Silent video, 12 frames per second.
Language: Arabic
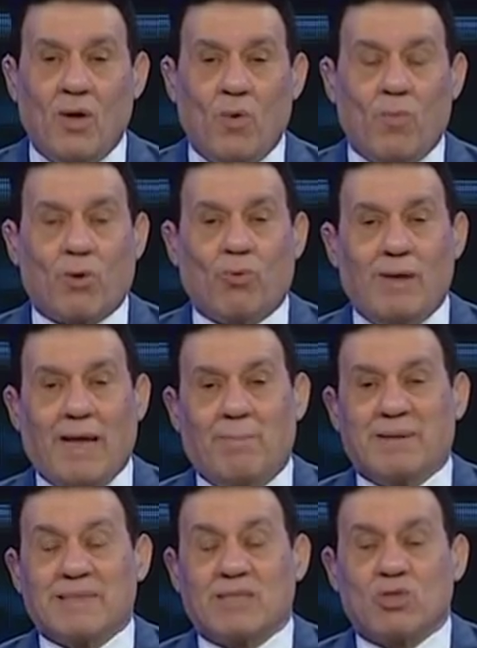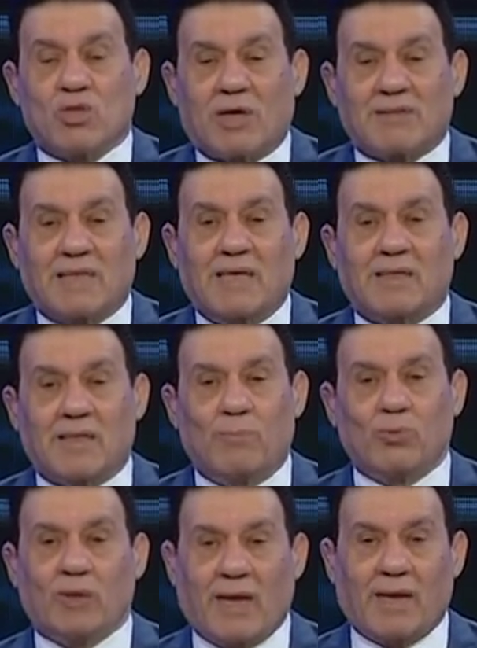وكلها بس شخصيه
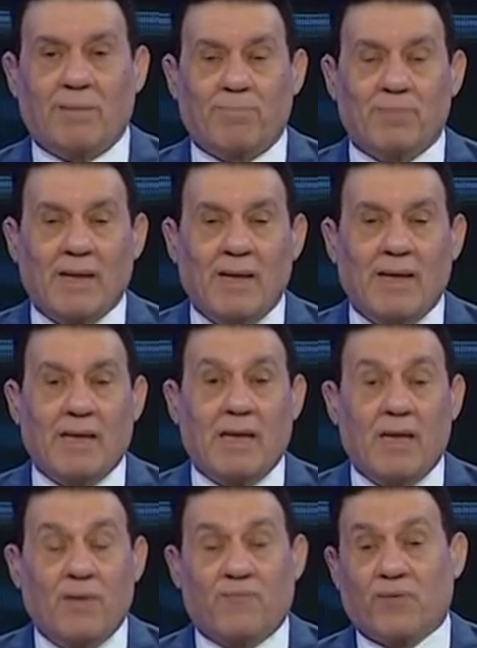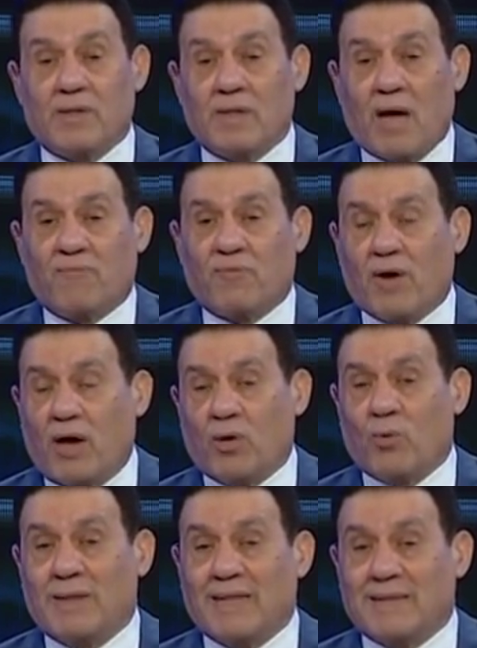المدرب اللي يفرض
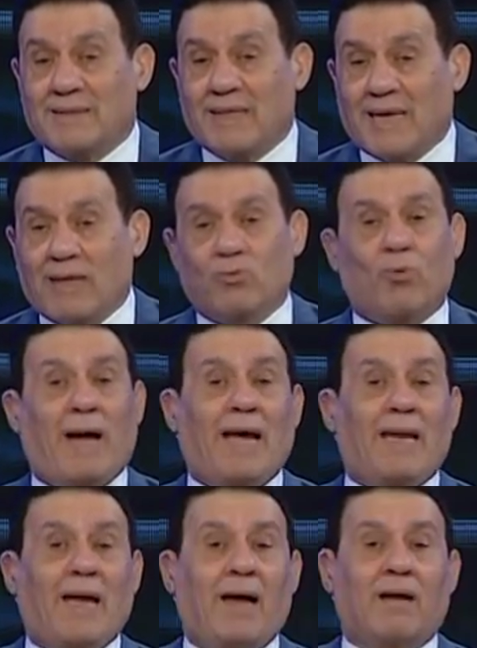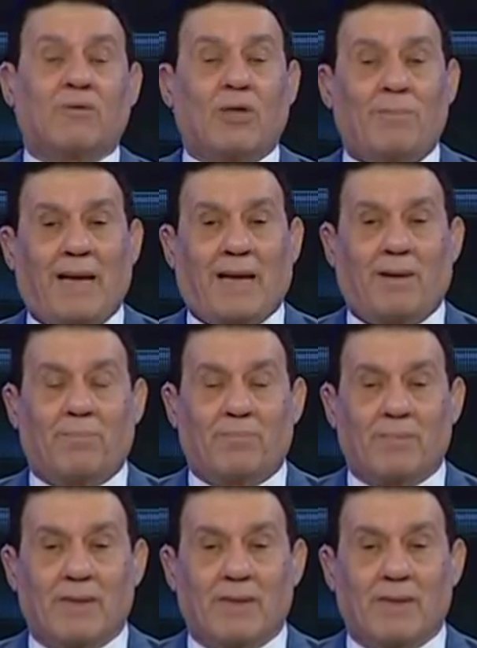افكار وتكتيكاته على ارض الملعب